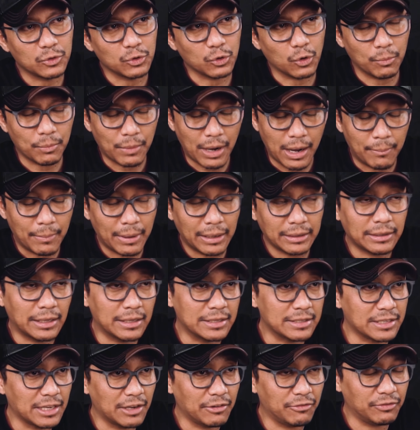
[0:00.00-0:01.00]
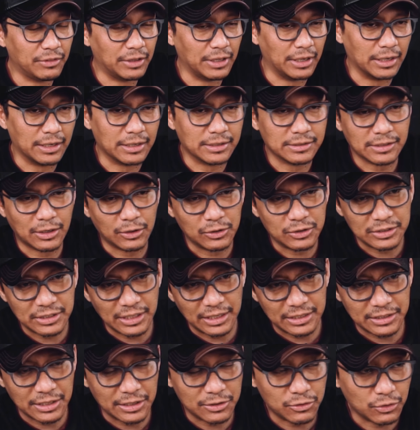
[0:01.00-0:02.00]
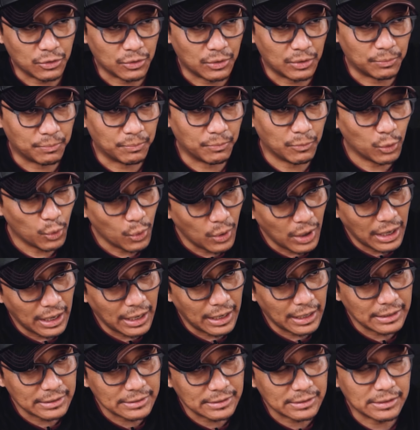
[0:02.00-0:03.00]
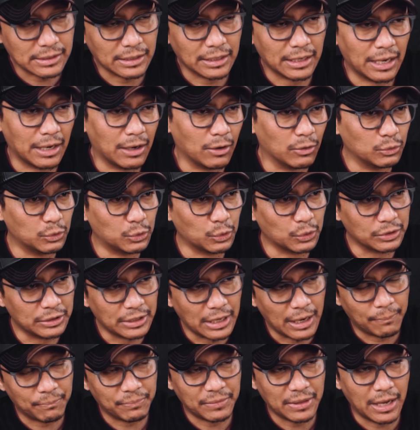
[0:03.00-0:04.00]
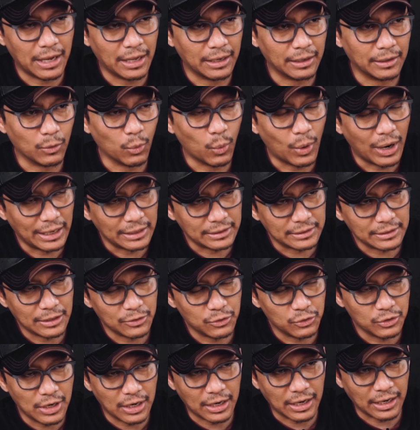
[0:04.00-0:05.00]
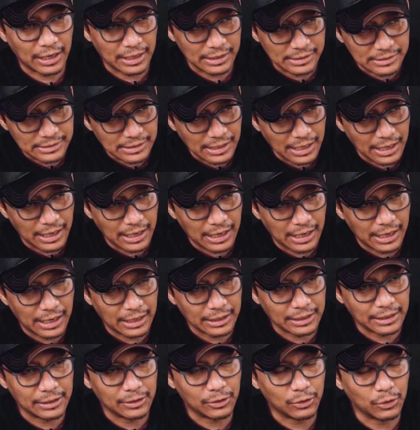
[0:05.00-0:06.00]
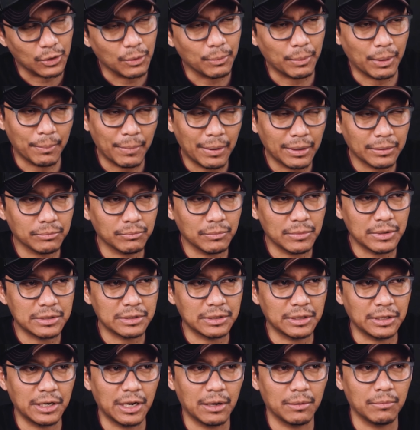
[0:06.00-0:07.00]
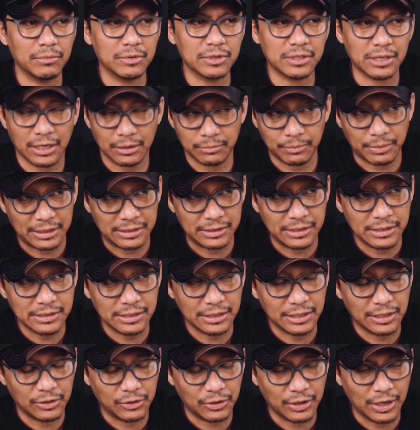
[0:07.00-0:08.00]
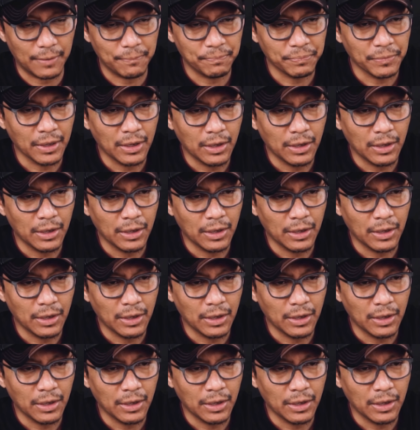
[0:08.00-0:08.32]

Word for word: cukup aman dan safety. Soundstage-nya cukup luas, ya untuk depth dan wide-nya juga kerasa gitu. Memang tidak sangat presisi gitu ya